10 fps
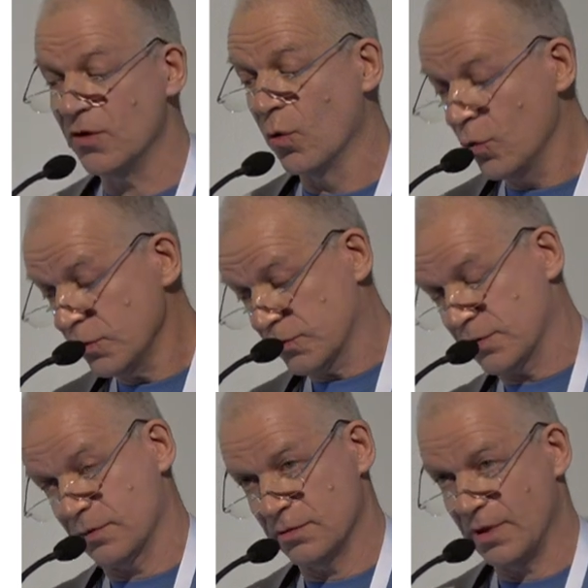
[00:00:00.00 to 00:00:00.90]

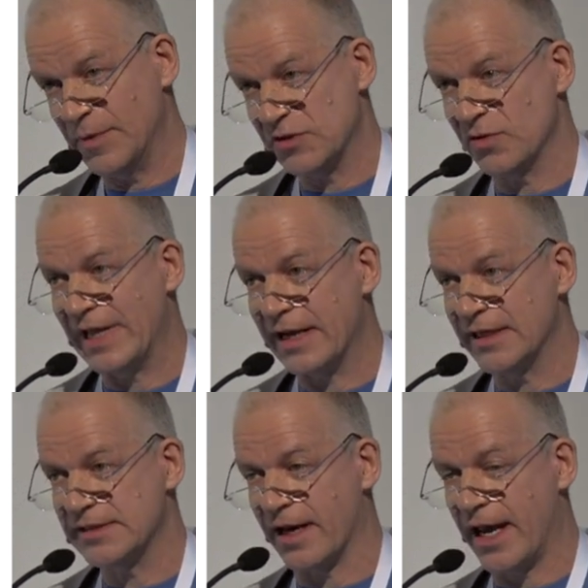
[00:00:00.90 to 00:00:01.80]
Und, damit es noch lange
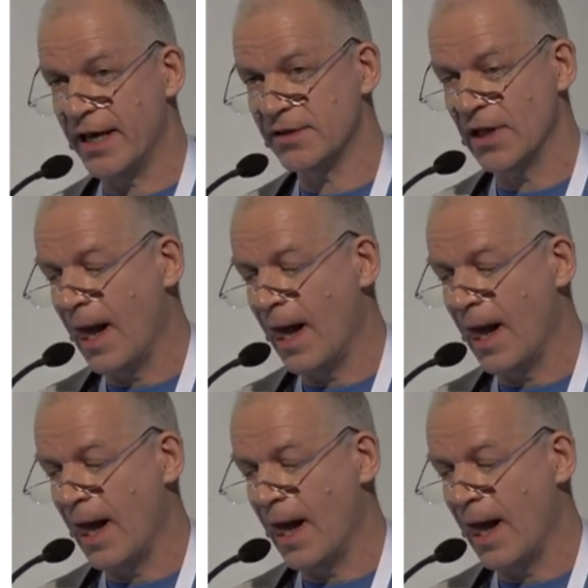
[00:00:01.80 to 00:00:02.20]
nichts erreicht,